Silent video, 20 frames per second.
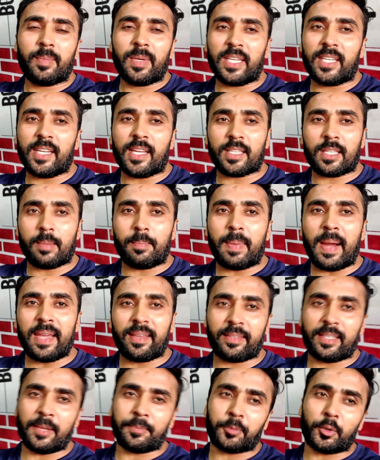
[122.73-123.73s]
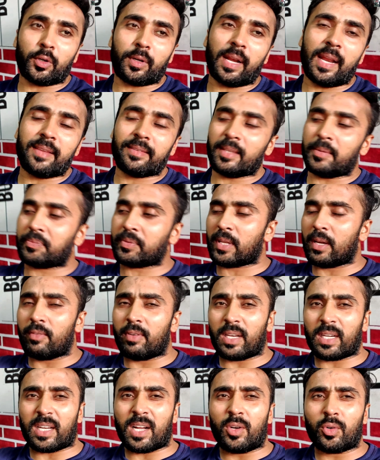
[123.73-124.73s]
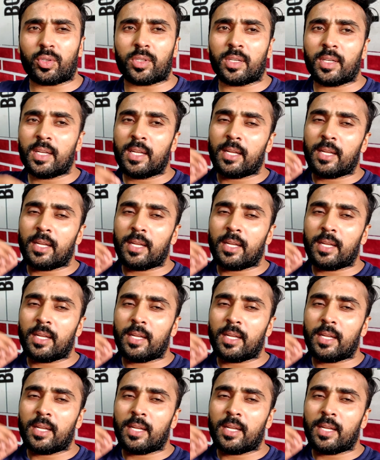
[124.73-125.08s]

हमने किया था बाइसेप्स और ट्राइसेप्स का वर्कआउट